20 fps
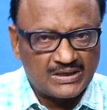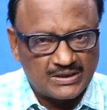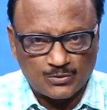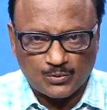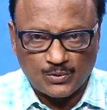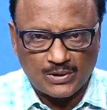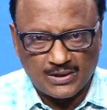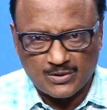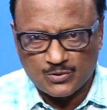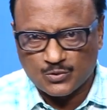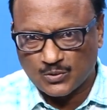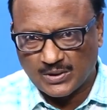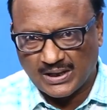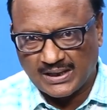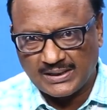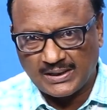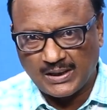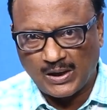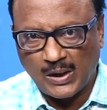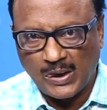అనేది కూడా
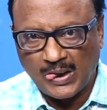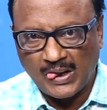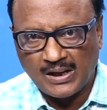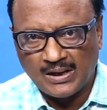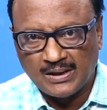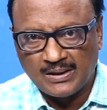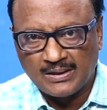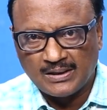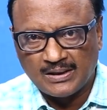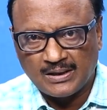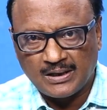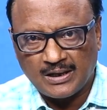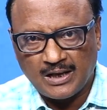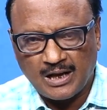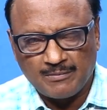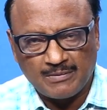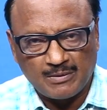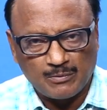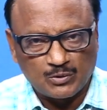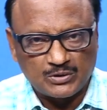చూడాలి
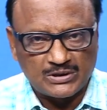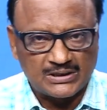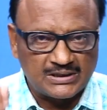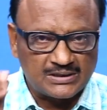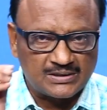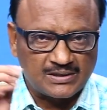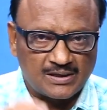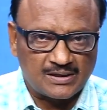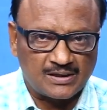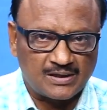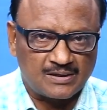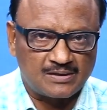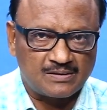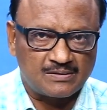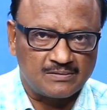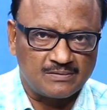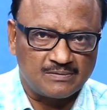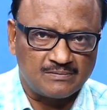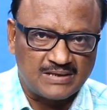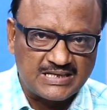ఆమె మొదటి
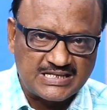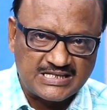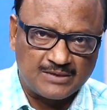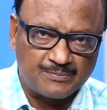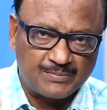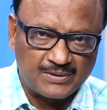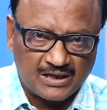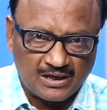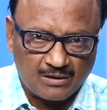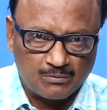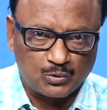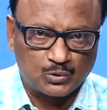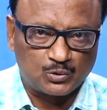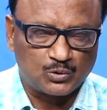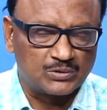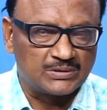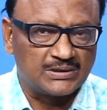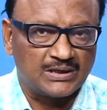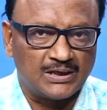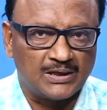టార్గెట్ వైసీపీ
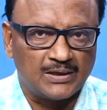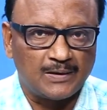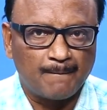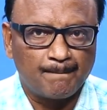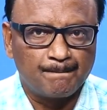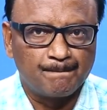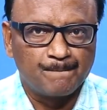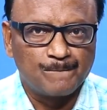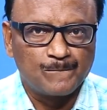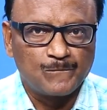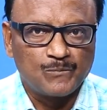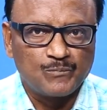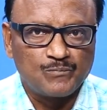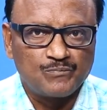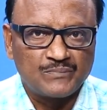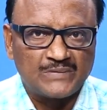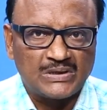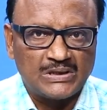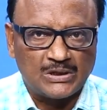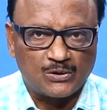కాబోతుందా
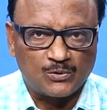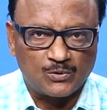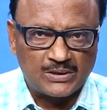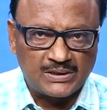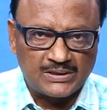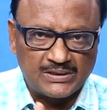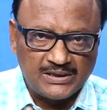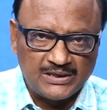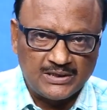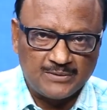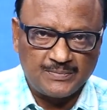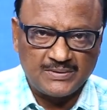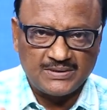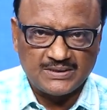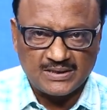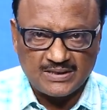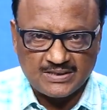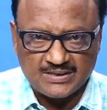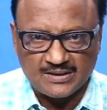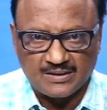లేకుంటే టీడీపీ
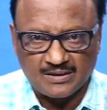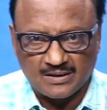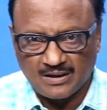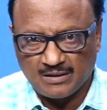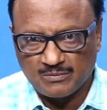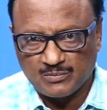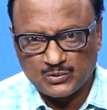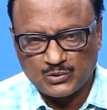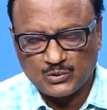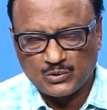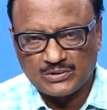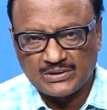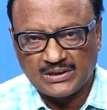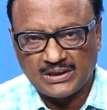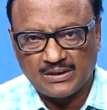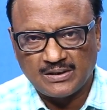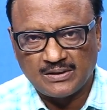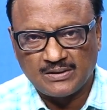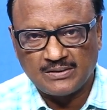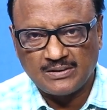జనసేన
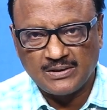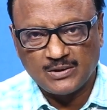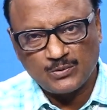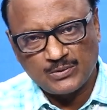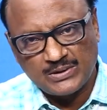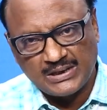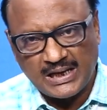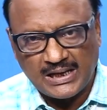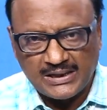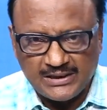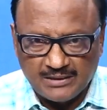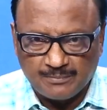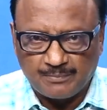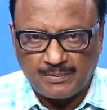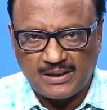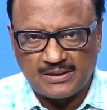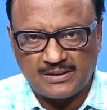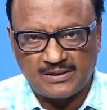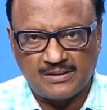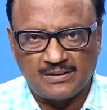కాబోతుందా లేకుంటే అన్ని
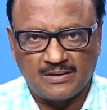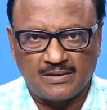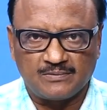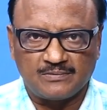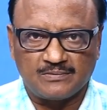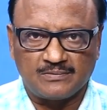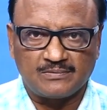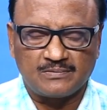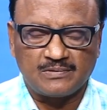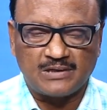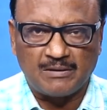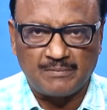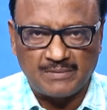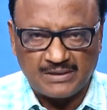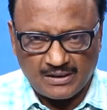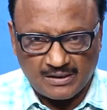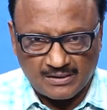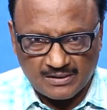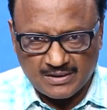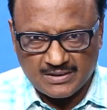పార్టీలను ఆమె
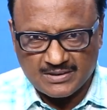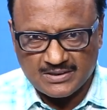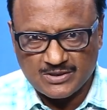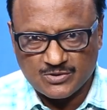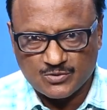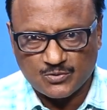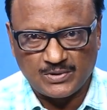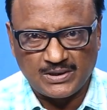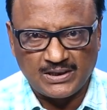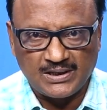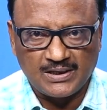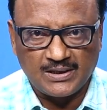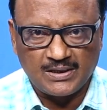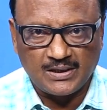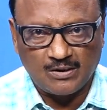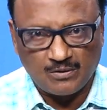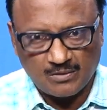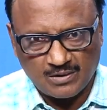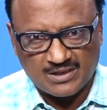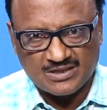టార్గెట్ చేసుకునే
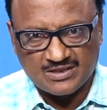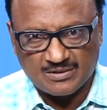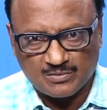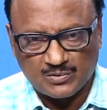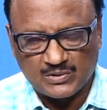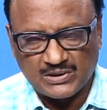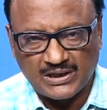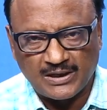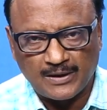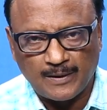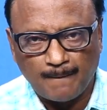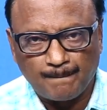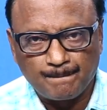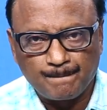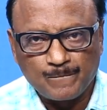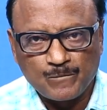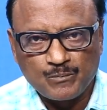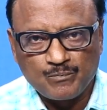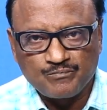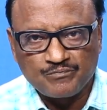అవకాశం ఉందా
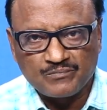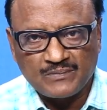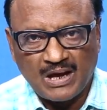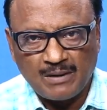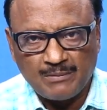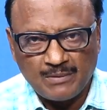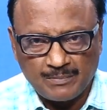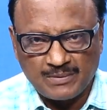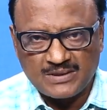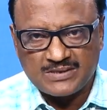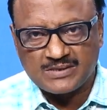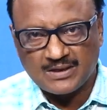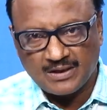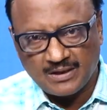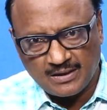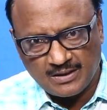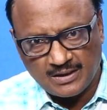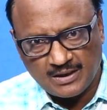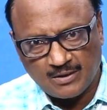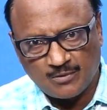ఆమె
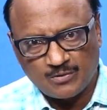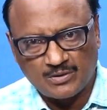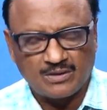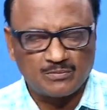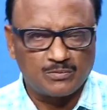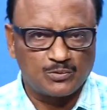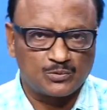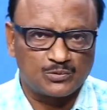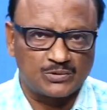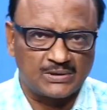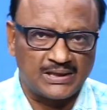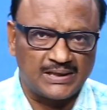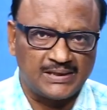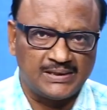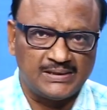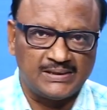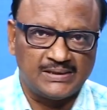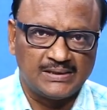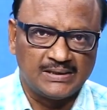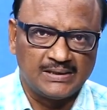ప్రసంగాలు ఎలా
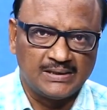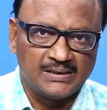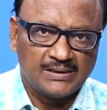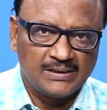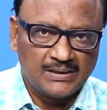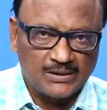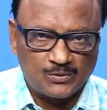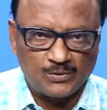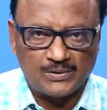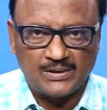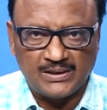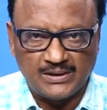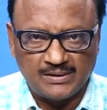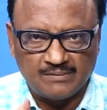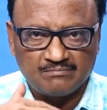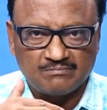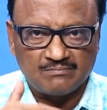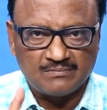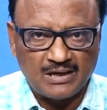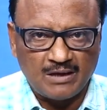ఉండబోతున్నాయి లేకుంటే
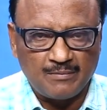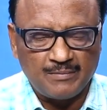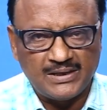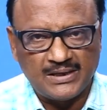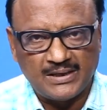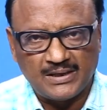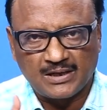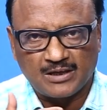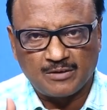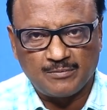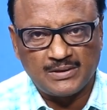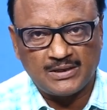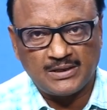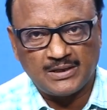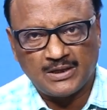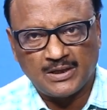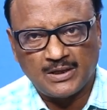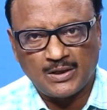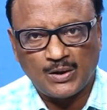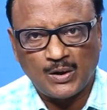ఆమె ఏ
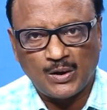రకమైన